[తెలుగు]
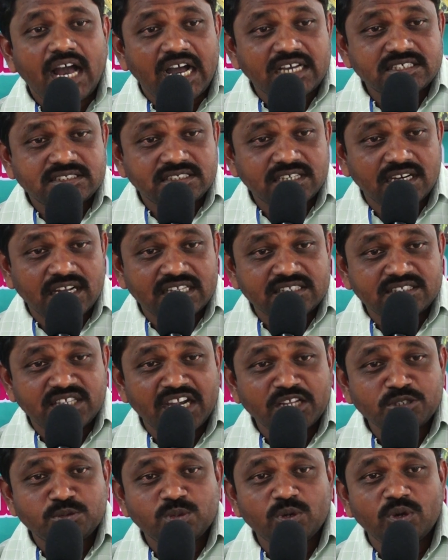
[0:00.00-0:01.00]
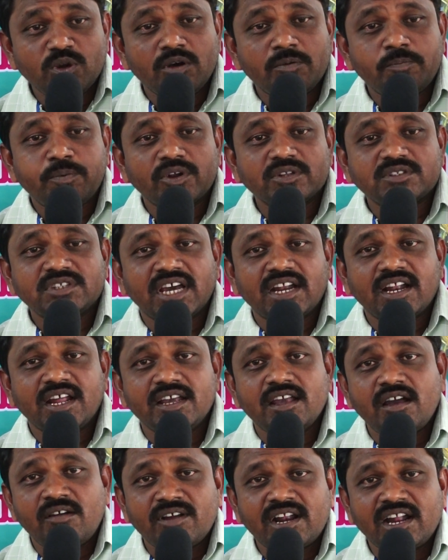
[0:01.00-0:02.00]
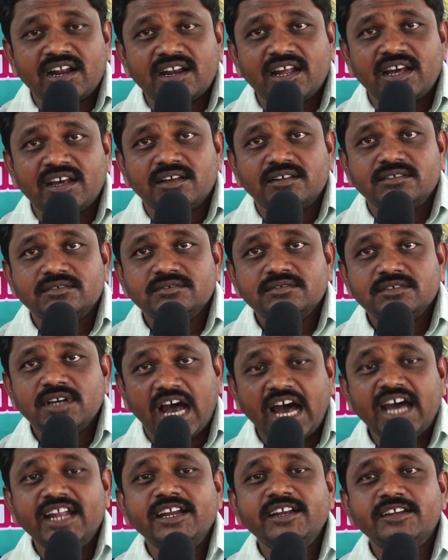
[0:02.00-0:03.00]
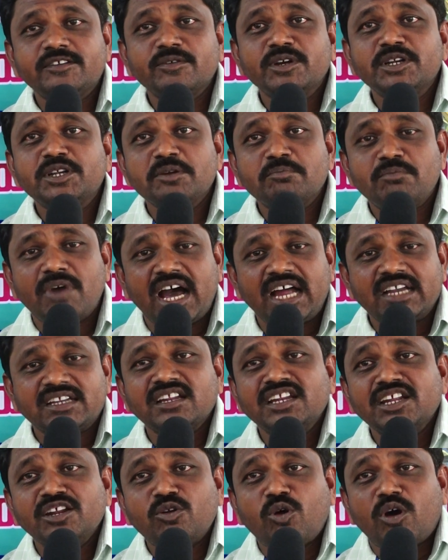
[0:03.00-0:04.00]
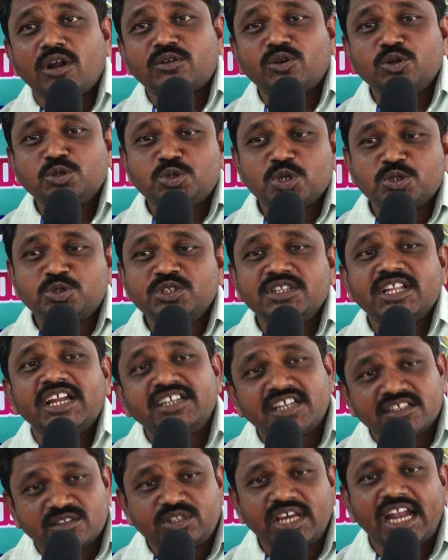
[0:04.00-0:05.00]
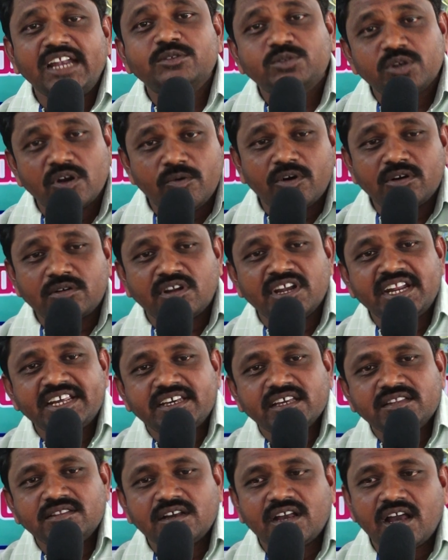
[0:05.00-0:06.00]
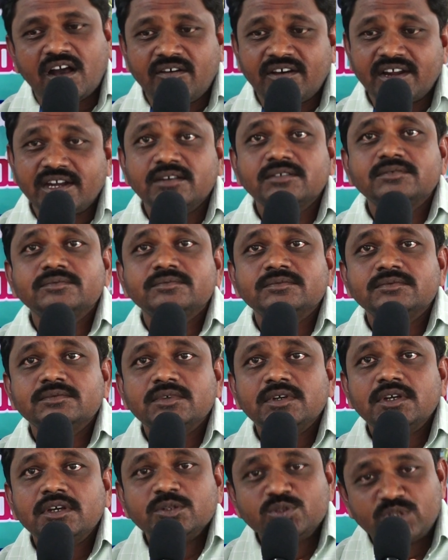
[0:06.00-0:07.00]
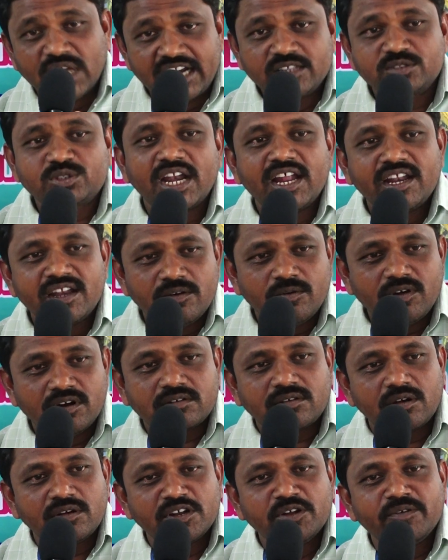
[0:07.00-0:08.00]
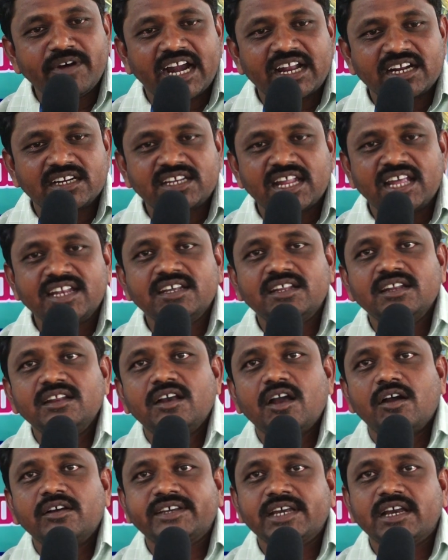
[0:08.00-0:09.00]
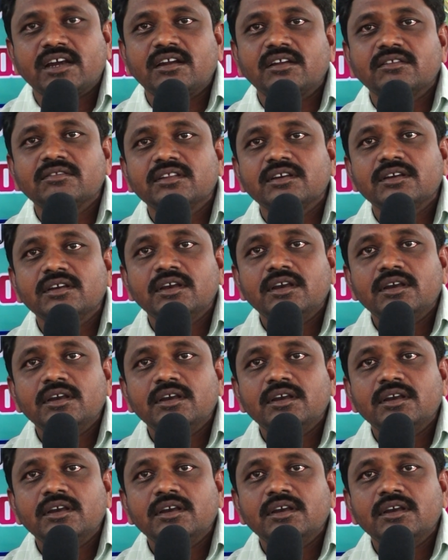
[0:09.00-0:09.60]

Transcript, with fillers: అస్సలు దళితుల్లో పుడతారా ఎవరన్నా అనేటువంటి మాట నీ నోట నుంచి వచ్చిందంటే దళితుల ఓట్లు నీకు ఎందుకు కావాలి దళితులనే ఓట్లు నువ్వు అడగటానికి నీకు హక్కు ఎక్కడ ఉంది